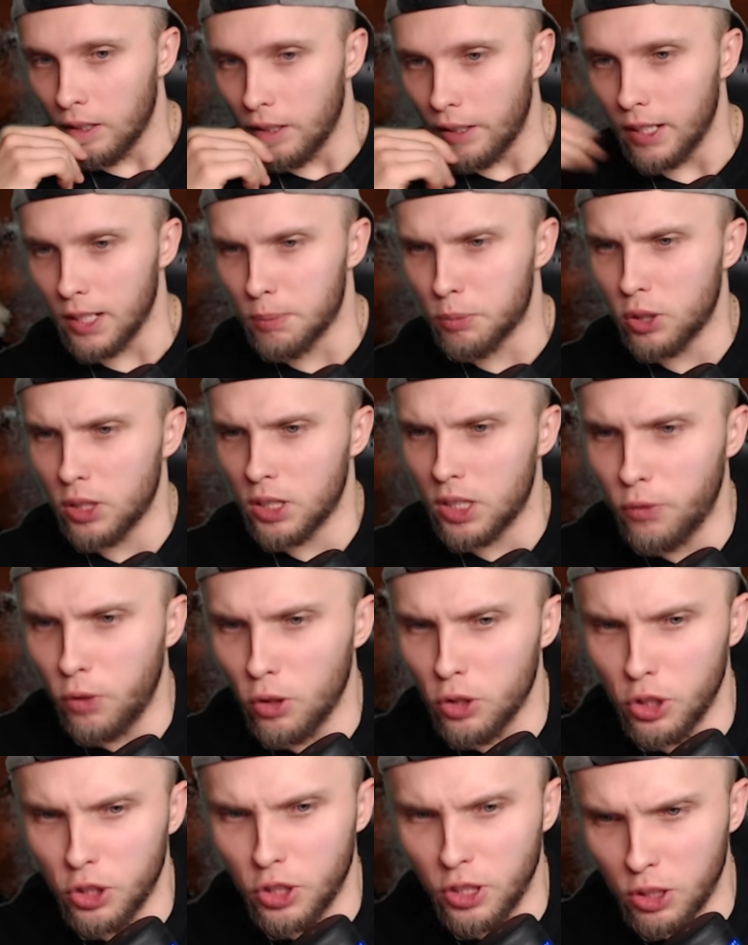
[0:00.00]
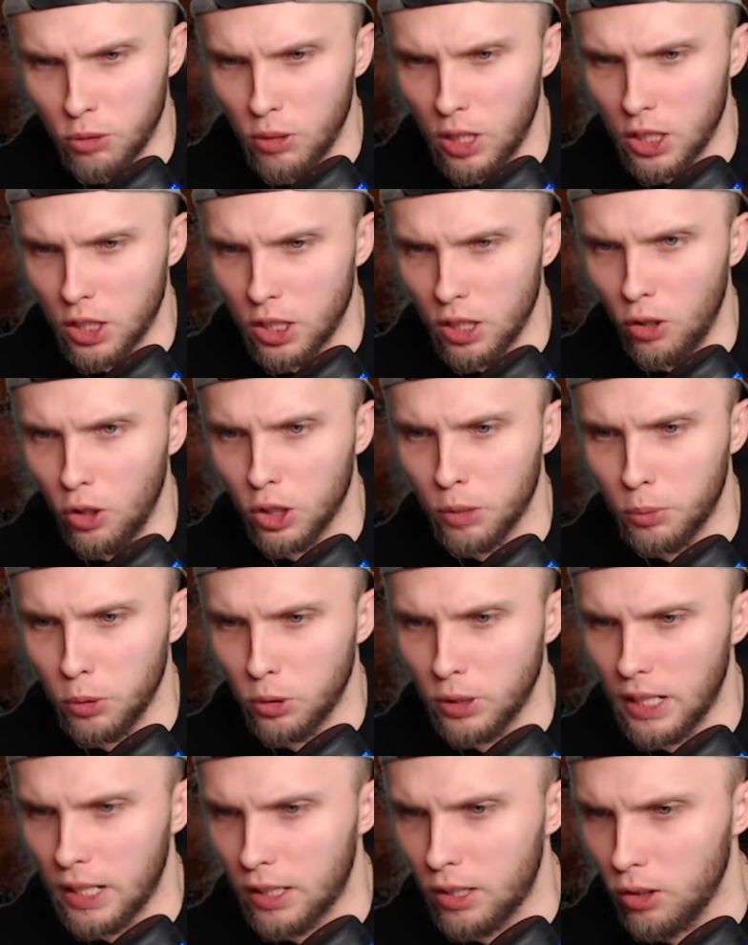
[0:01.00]
As przez tworzy się zgłasza,
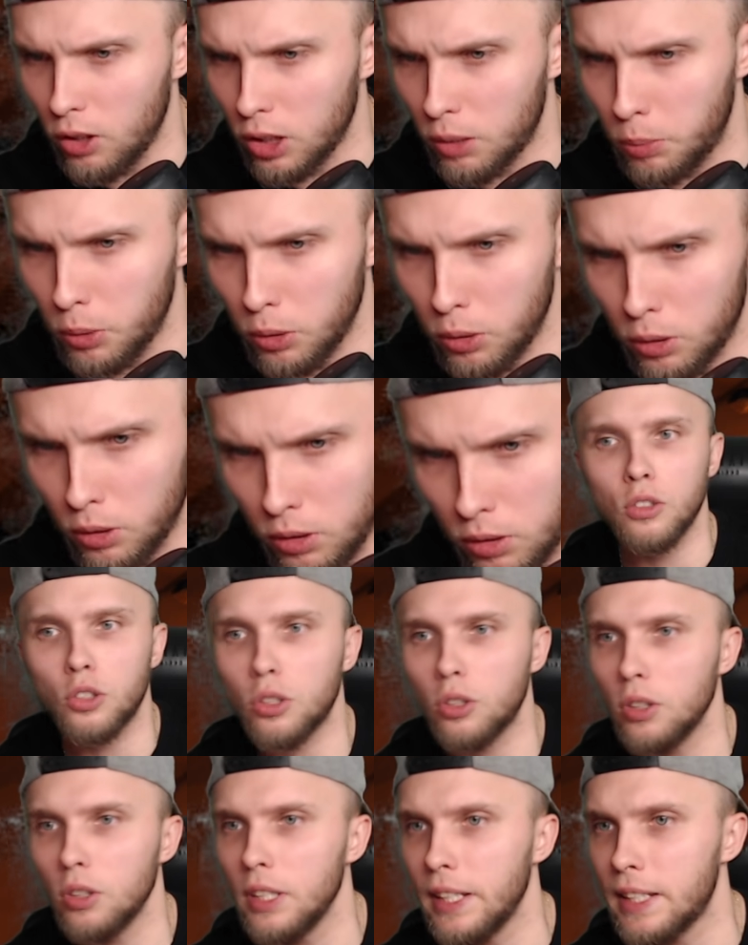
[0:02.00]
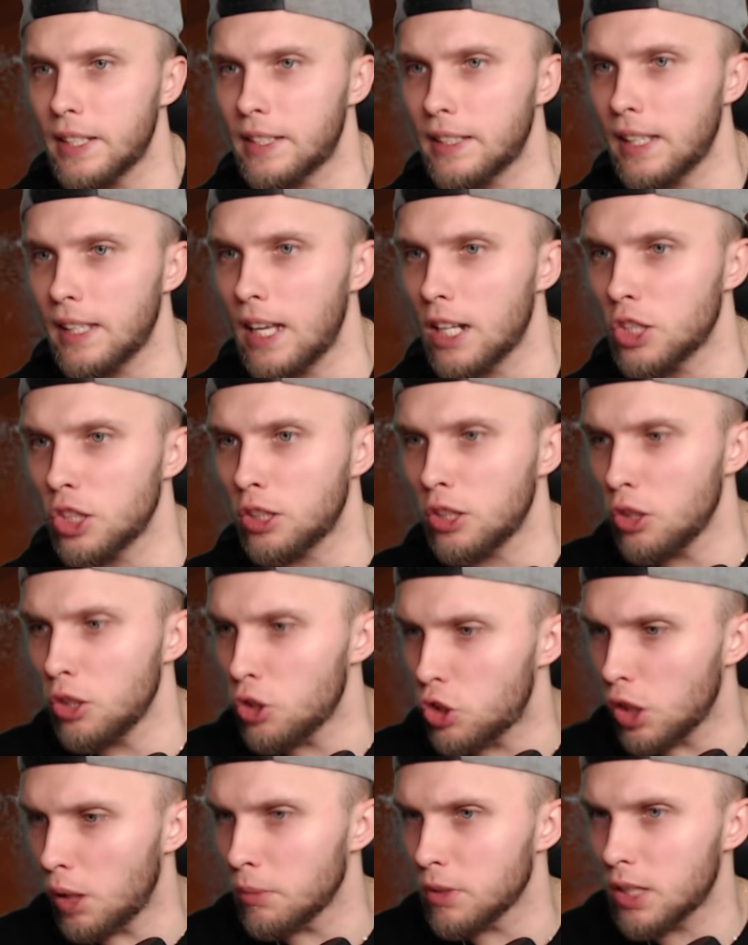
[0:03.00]
odbiór, jaki odbiór? Czy to nie jest tak, że ten
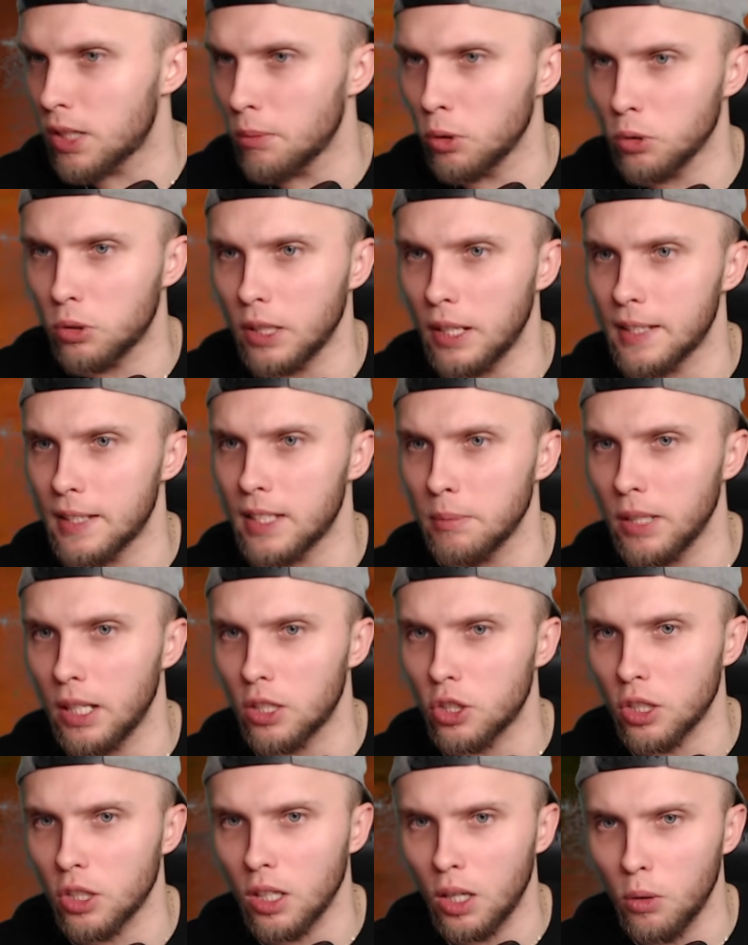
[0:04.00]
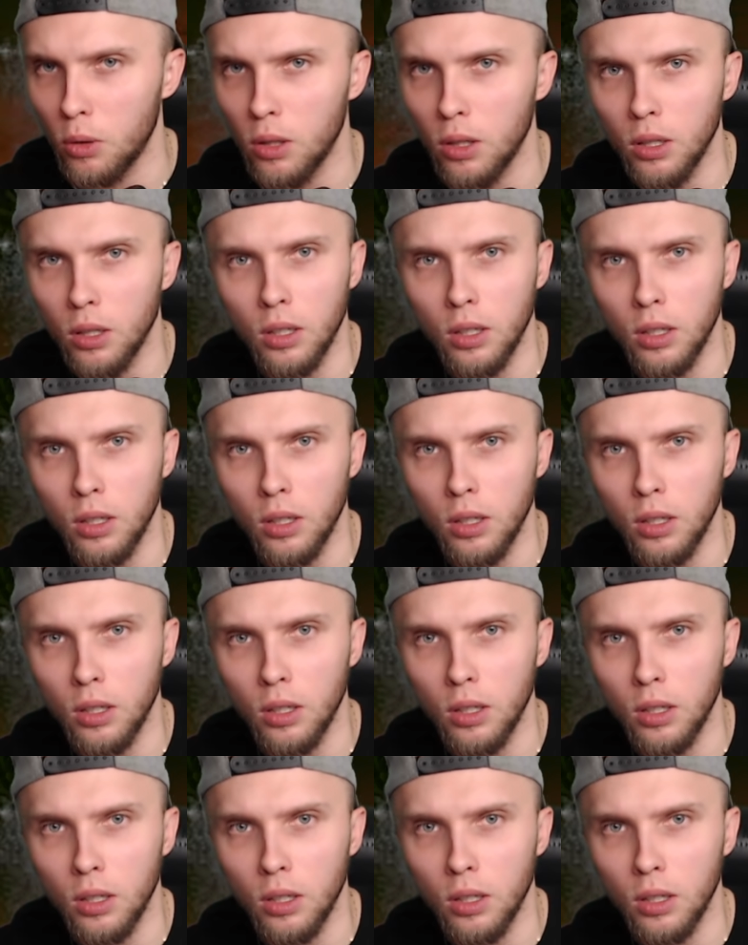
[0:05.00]
ziom ze mną tutaj zamieszkał?